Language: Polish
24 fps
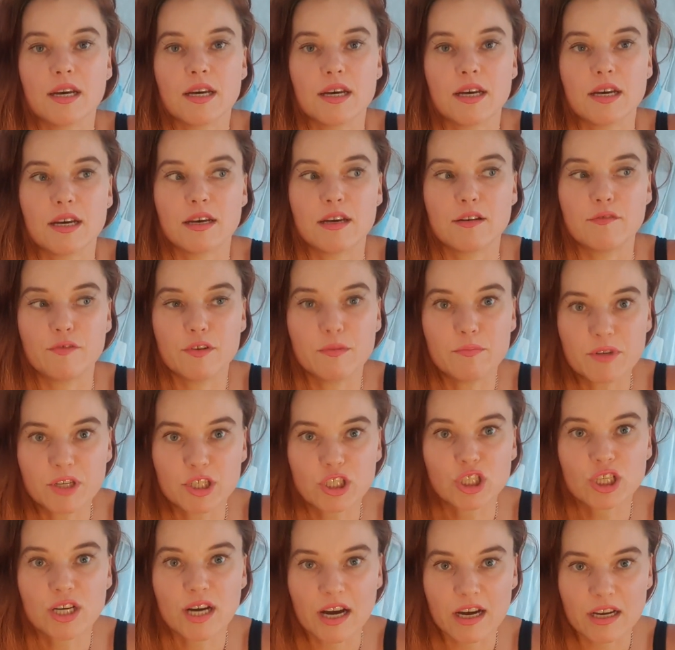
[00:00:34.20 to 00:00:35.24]
E,
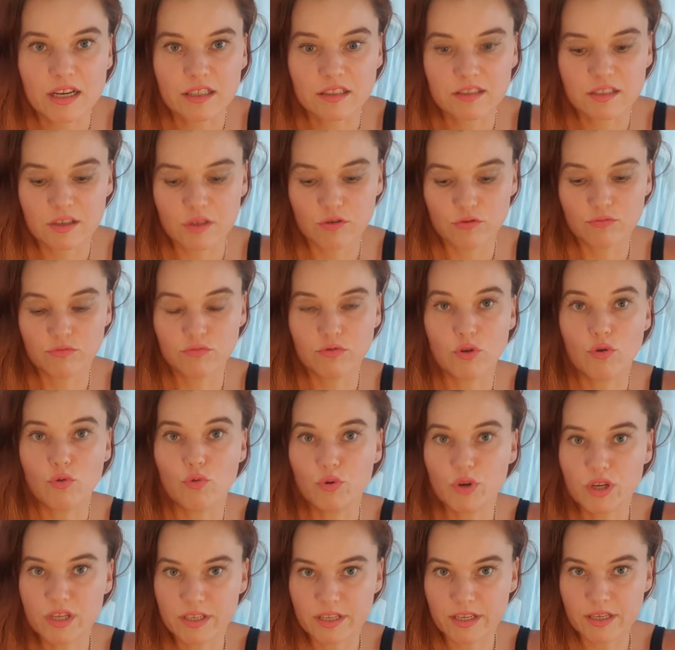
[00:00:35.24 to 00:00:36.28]
wybierz kartę
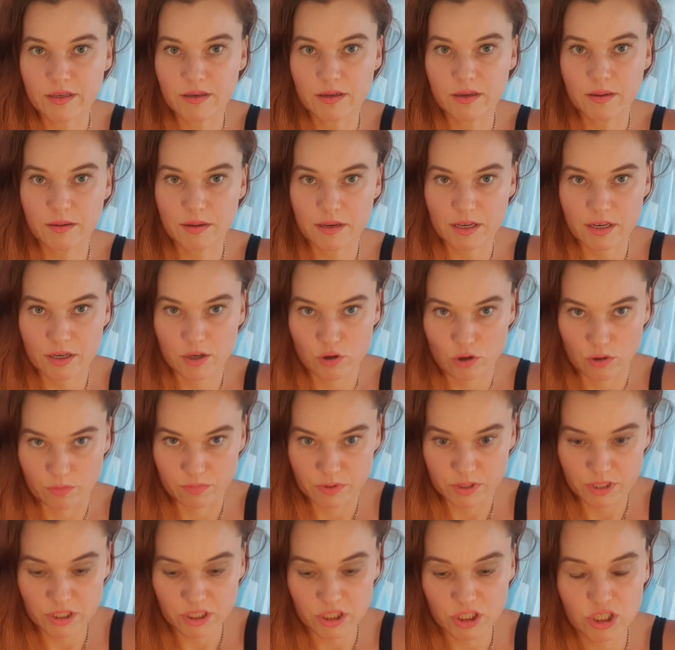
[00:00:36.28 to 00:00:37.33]
reading e,
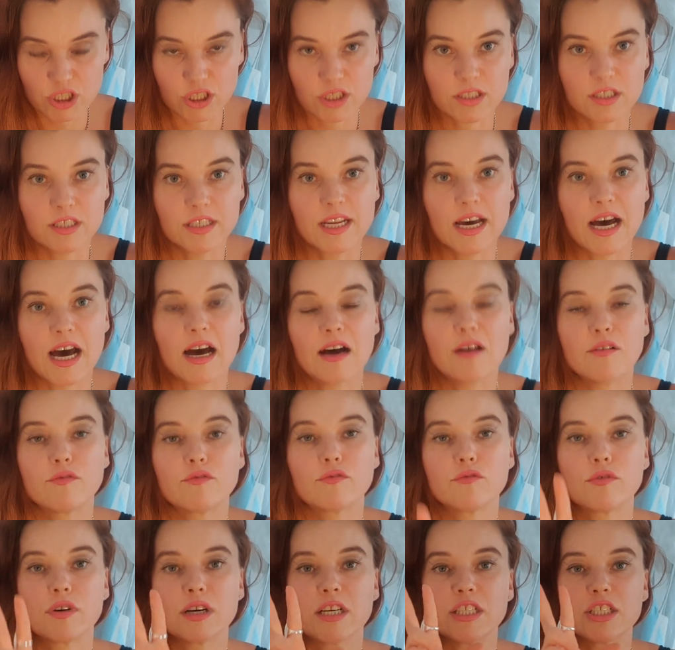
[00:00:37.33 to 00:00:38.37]
robić na
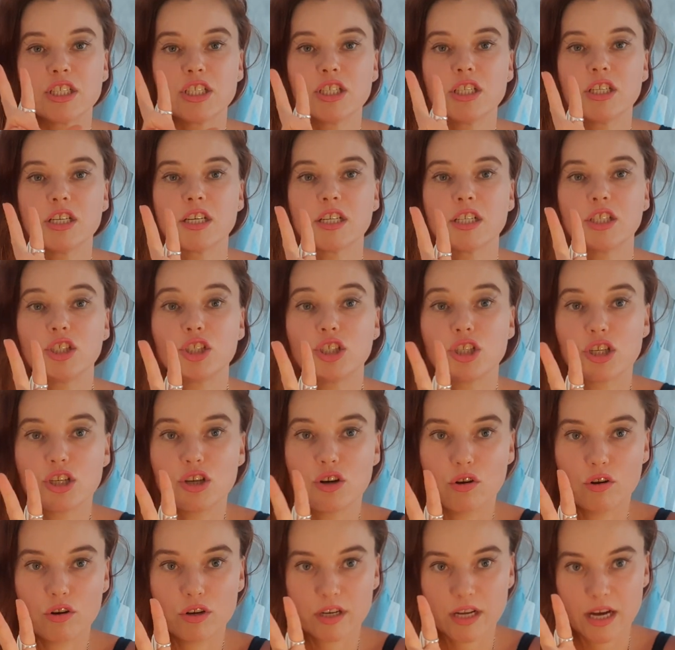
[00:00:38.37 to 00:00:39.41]
właśnie czy
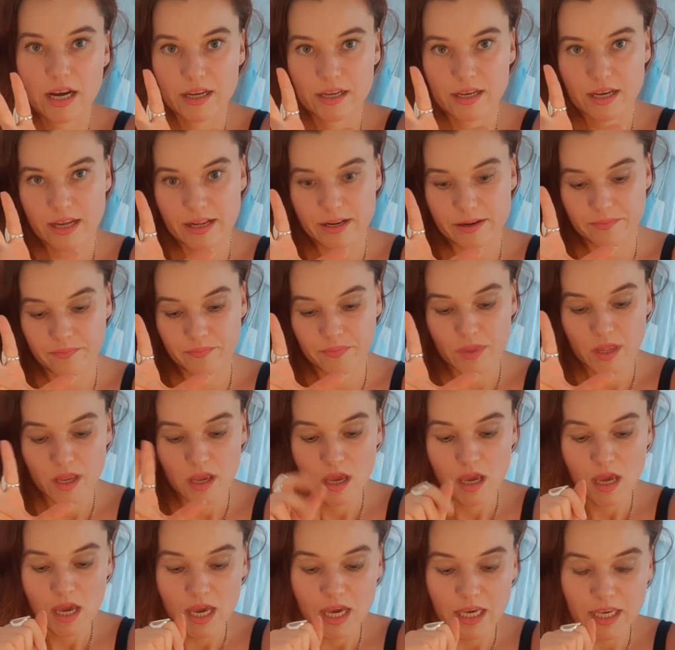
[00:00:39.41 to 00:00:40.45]
orakel.
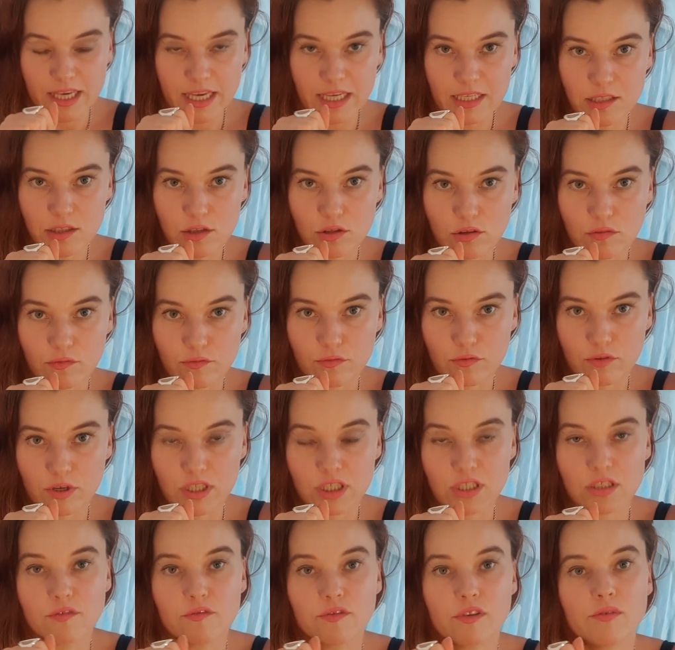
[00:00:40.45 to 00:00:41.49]
Jest to
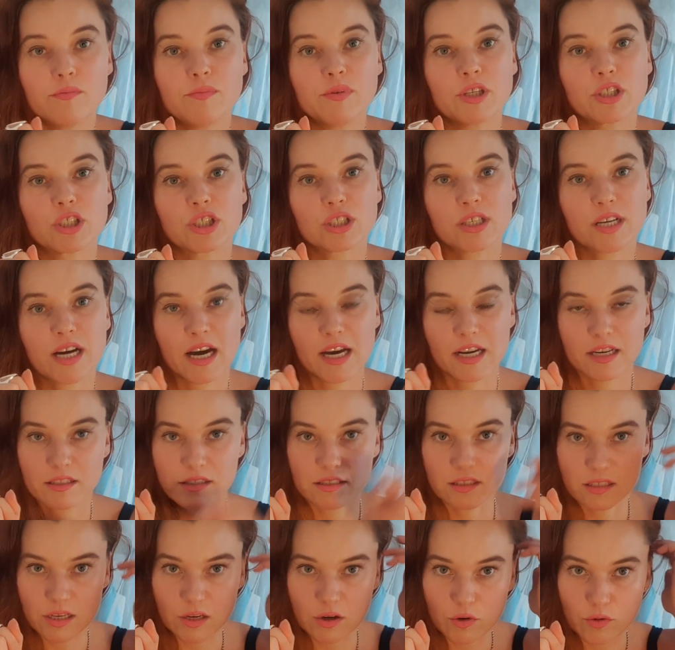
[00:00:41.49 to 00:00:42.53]
właśnie wybierz
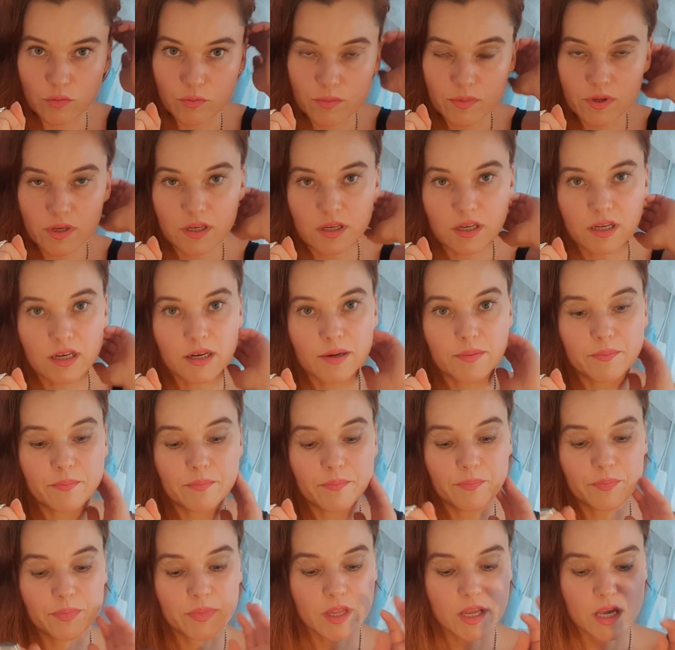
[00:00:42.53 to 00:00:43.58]
kartę
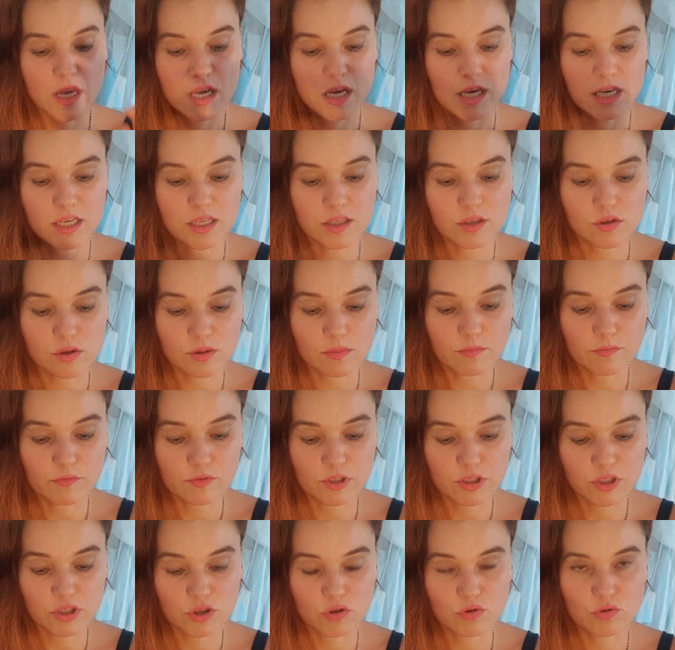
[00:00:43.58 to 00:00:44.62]
um, i są
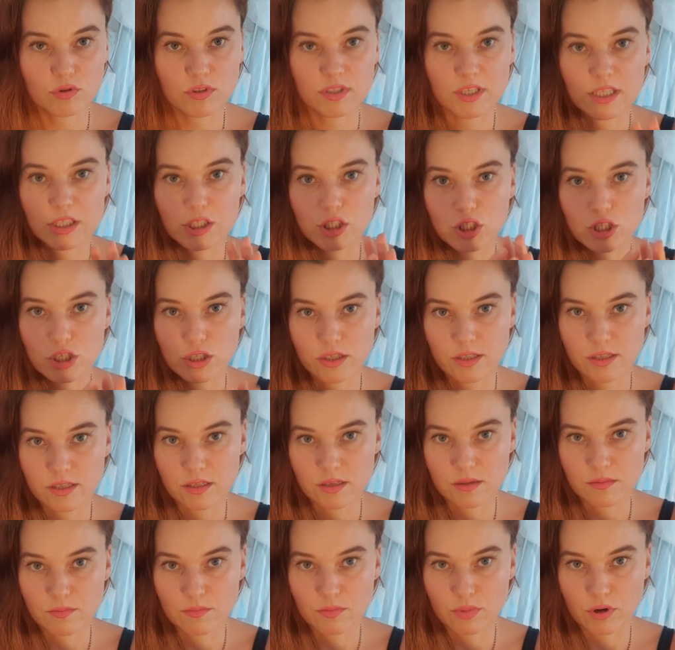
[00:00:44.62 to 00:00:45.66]
właśnie tutaj trzy
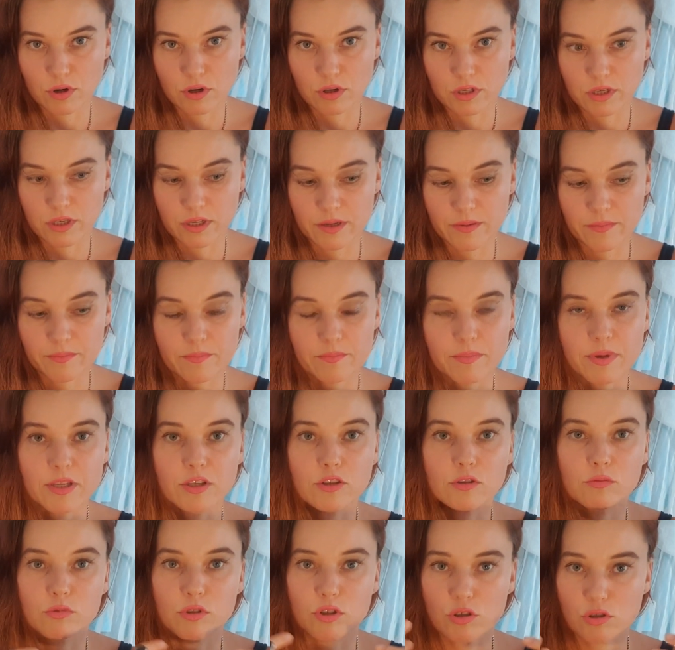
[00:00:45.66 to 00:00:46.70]
symbole.
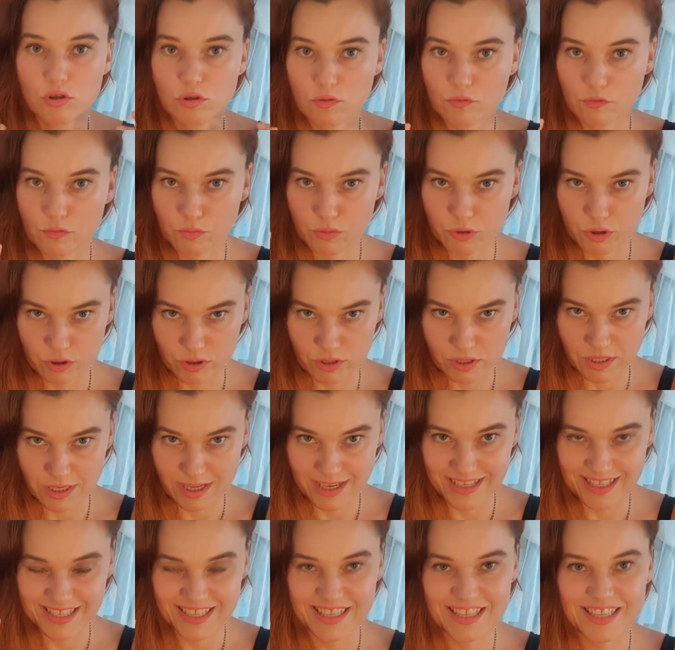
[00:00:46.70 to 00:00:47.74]
Będą to znowu
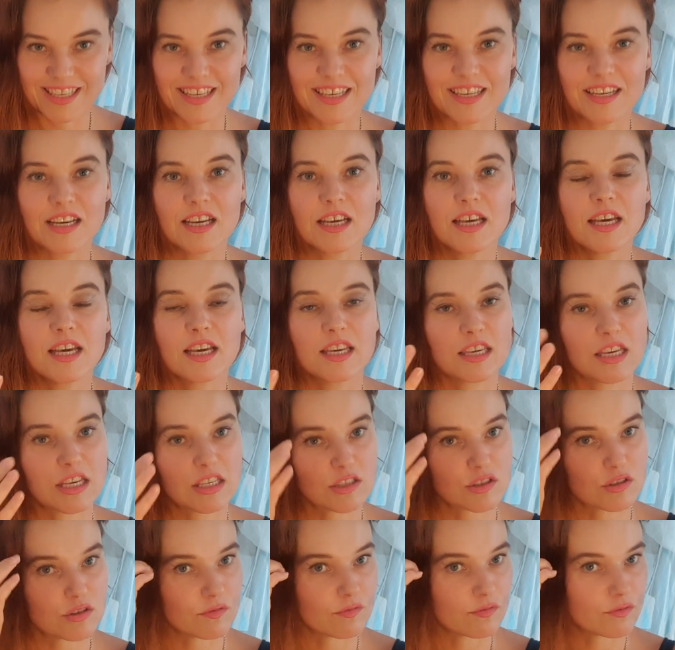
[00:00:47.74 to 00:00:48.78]
piosenki.
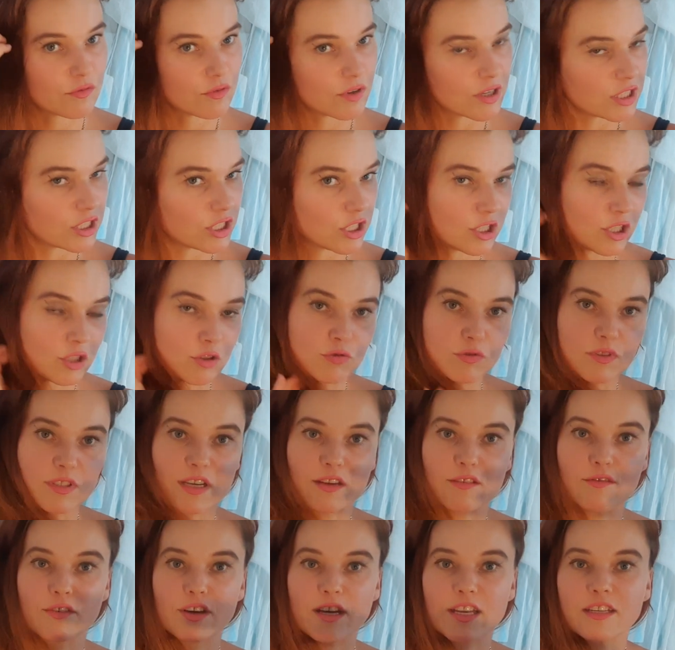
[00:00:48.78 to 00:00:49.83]
Jest to właśnie
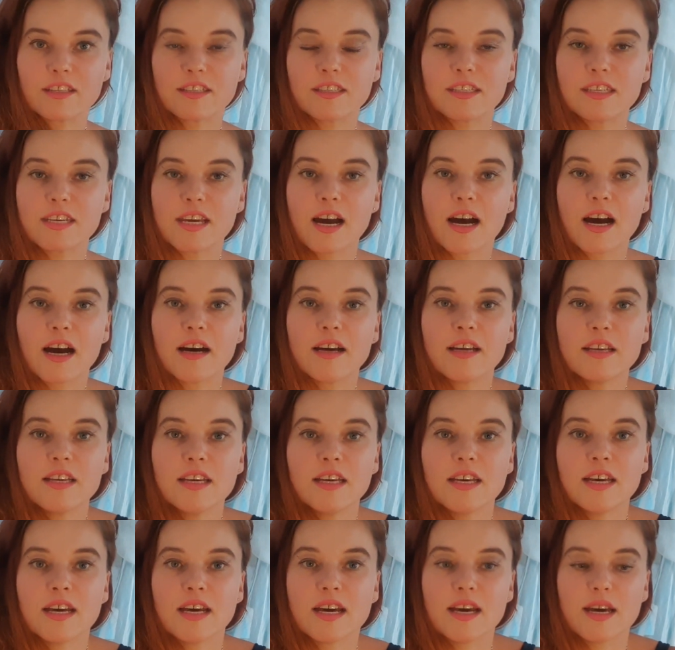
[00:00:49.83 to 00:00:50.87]
tutaj wersja
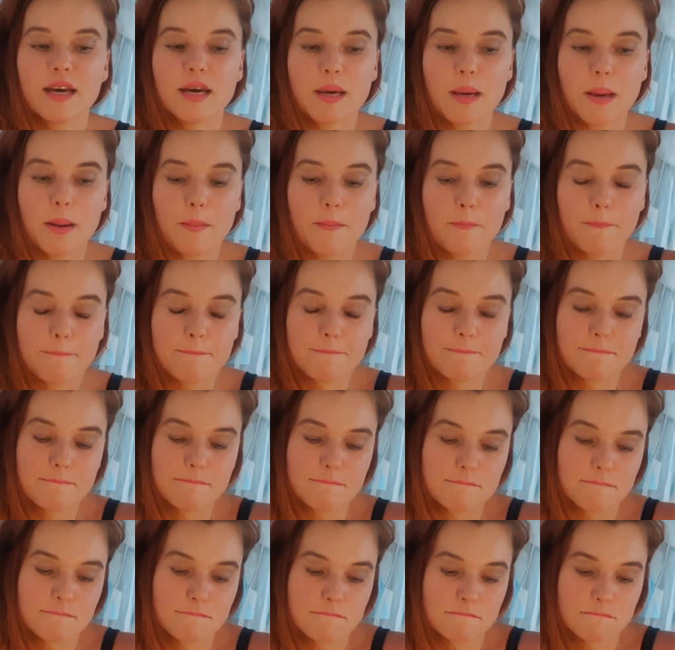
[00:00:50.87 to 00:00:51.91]

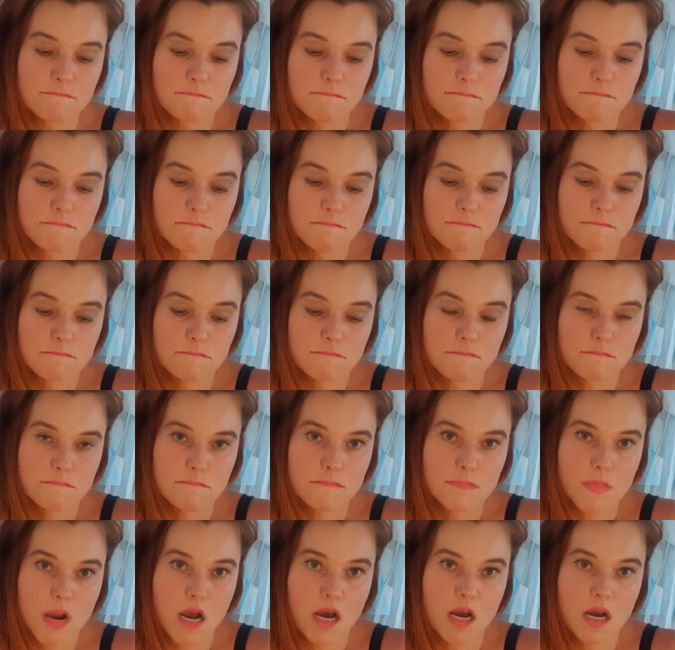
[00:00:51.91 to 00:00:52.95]
um,
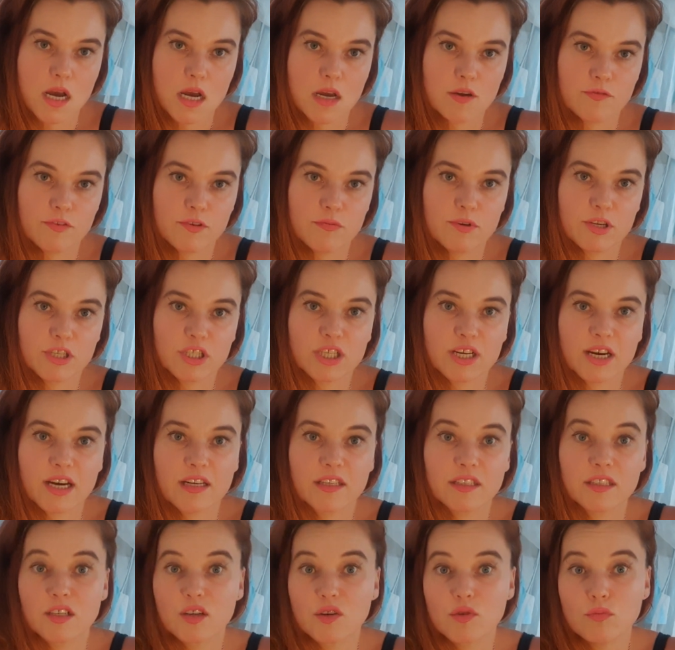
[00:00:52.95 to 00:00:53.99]
wybierz
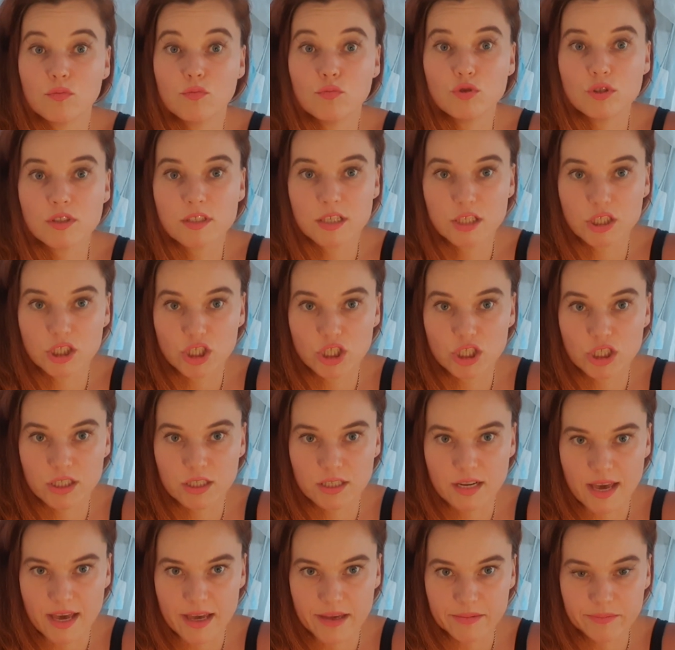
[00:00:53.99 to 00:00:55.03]
kartę
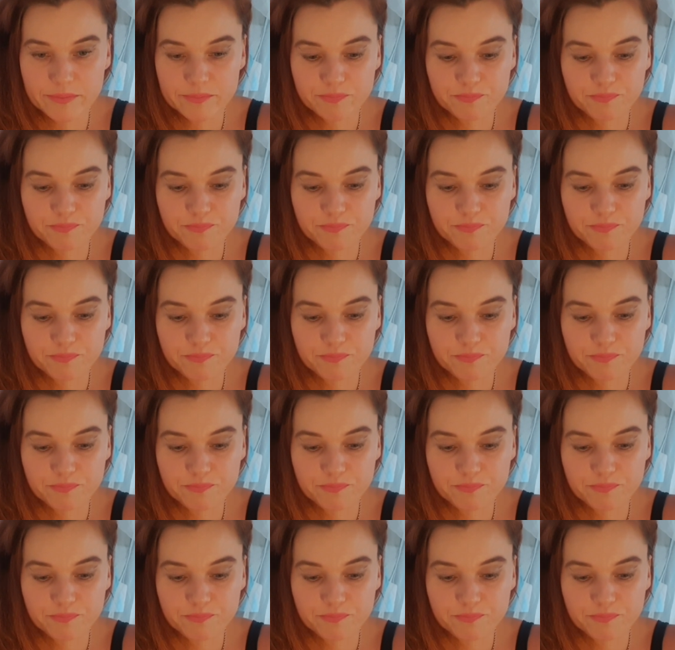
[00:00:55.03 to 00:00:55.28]
muzyczne.